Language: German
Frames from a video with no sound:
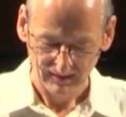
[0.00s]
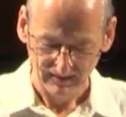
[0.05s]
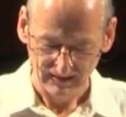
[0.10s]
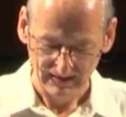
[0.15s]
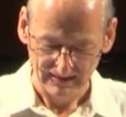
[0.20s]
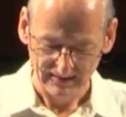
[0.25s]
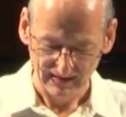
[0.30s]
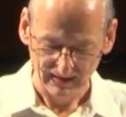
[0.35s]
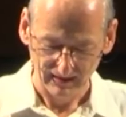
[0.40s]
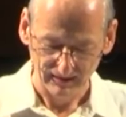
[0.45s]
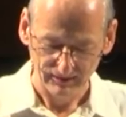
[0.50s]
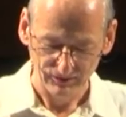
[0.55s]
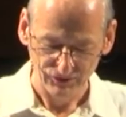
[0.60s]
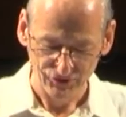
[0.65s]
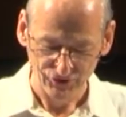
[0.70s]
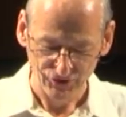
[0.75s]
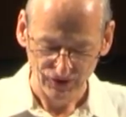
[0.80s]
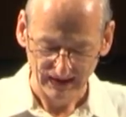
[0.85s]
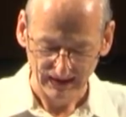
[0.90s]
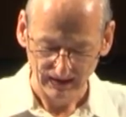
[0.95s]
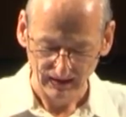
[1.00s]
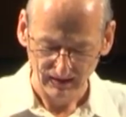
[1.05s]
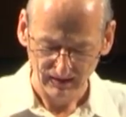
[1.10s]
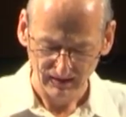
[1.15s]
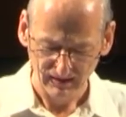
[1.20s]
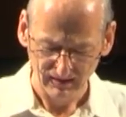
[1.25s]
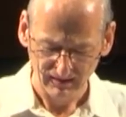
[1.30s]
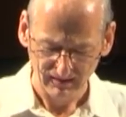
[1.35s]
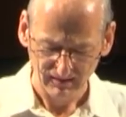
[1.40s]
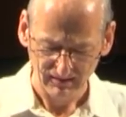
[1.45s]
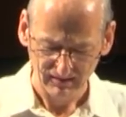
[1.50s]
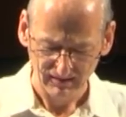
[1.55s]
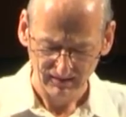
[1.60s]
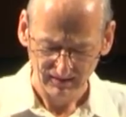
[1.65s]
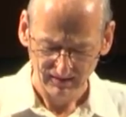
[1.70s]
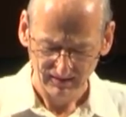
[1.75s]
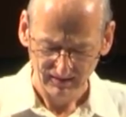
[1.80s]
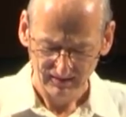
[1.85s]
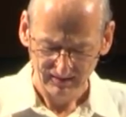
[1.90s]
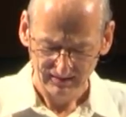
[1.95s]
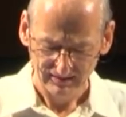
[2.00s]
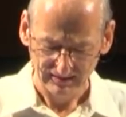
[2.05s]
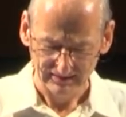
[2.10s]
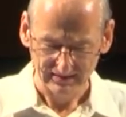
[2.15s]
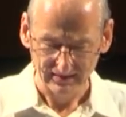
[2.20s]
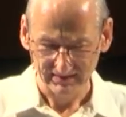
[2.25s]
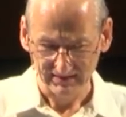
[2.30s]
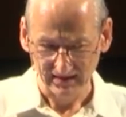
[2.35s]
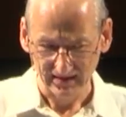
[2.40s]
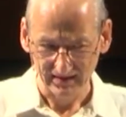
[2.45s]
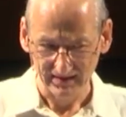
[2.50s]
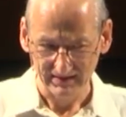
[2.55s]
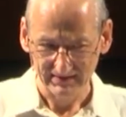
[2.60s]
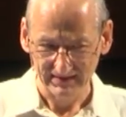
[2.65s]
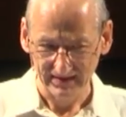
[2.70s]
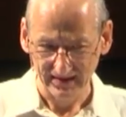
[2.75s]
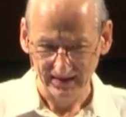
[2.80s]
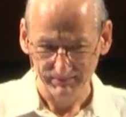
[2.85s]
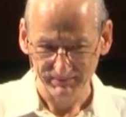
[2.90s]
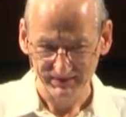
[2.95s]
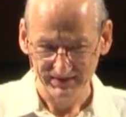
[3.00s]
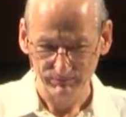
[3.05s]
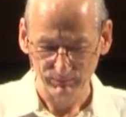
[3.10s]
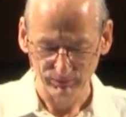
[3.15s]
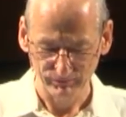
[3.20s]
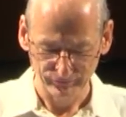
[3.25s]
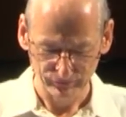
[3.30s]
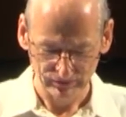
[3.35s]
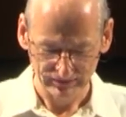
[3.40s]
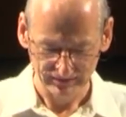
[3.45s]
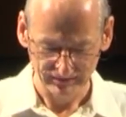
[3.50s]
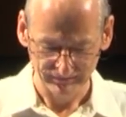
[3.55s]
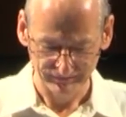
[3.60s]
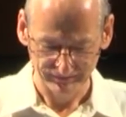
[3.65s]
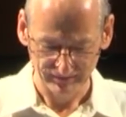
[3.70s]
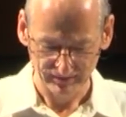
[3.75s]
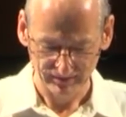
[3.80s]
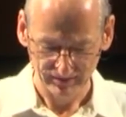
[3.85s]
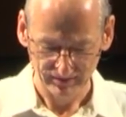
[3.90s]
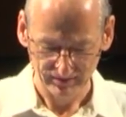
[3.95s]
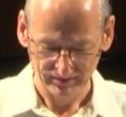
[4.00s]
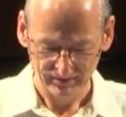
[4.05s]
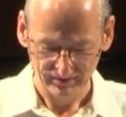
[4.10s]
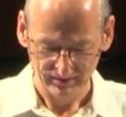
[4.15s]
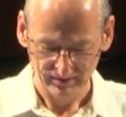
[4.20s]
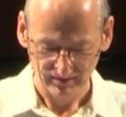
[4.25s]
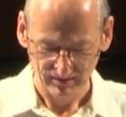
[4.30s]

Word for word: als ein Geschehen, das sich seiner selbst bewusst wird